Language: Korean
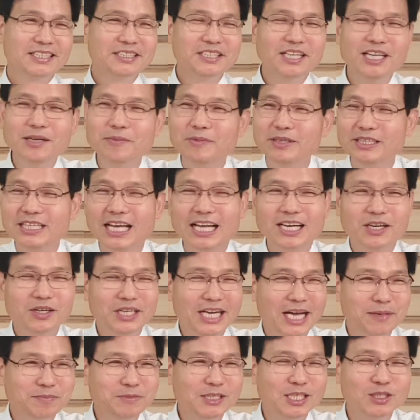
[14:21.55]
열 머나를
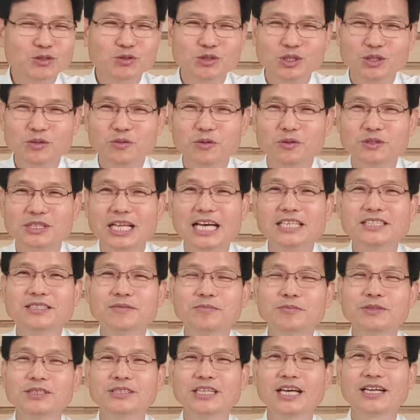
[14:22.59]
남길 수 있고 다섯
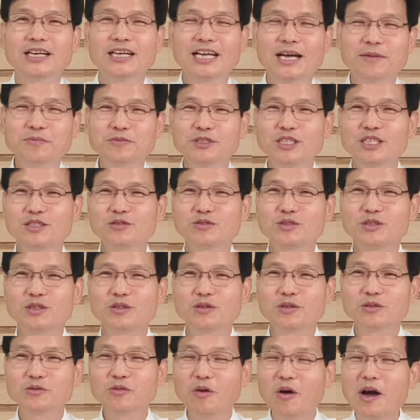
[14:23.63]
머나를 남길 수
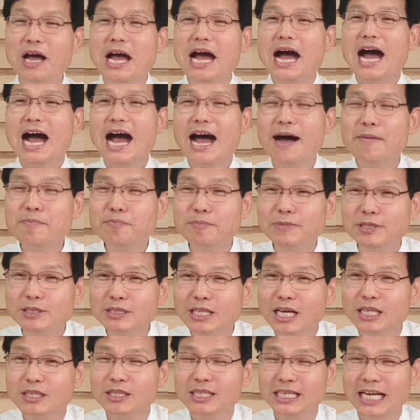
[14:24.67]
있고 또한
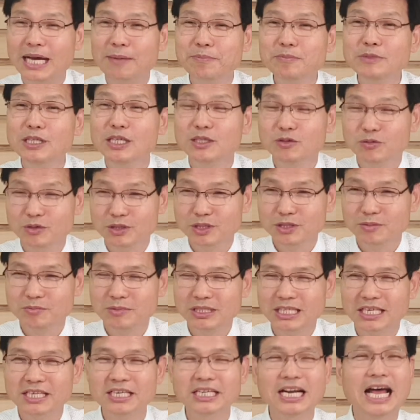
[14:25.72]
머나를 남길 수
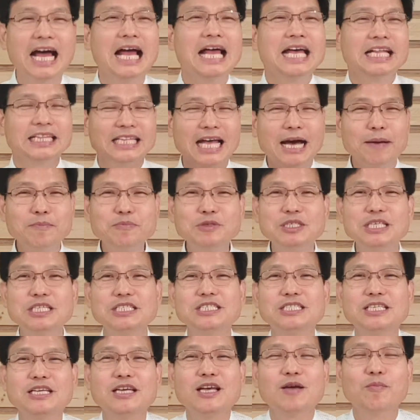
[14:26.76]
있습니다. 그러나
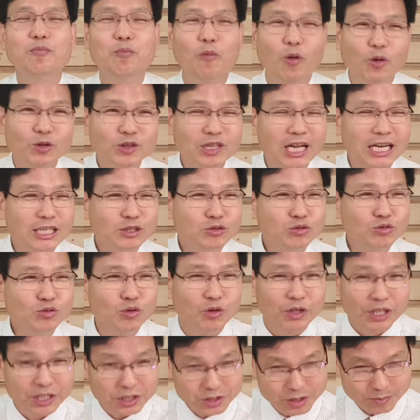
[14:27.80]
남기지 못할
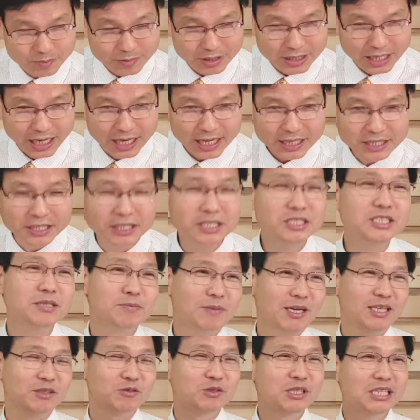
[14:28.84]
수도 있습니다.
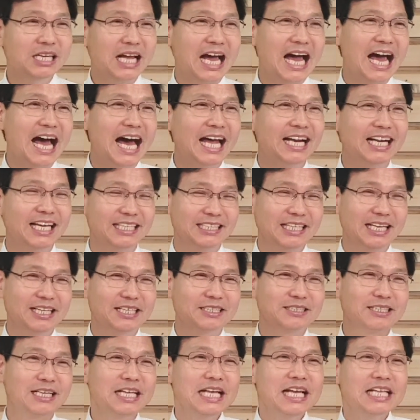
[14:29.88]
그렇지만 우리는 알아야 될
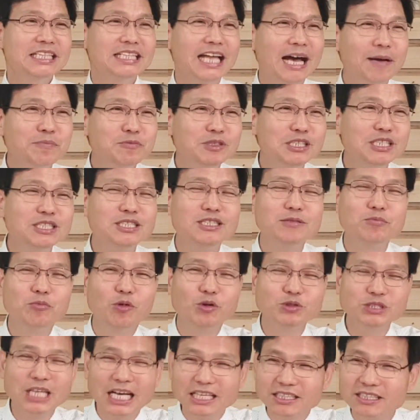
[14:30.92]
것은 남기지
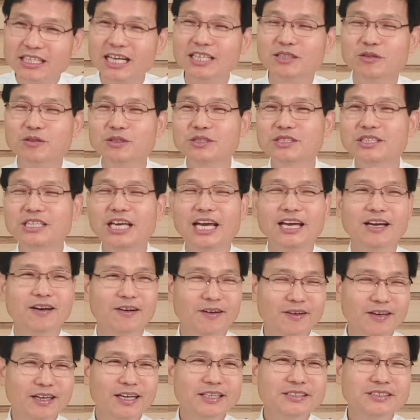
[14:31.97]
못하더라도 어떻게
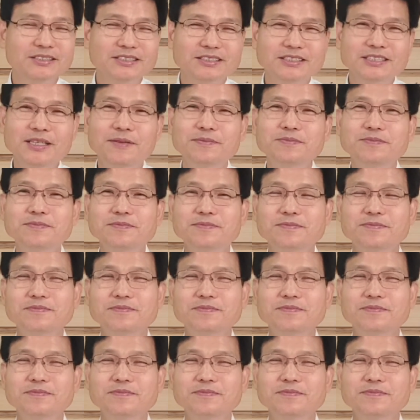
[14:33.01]
해요? 참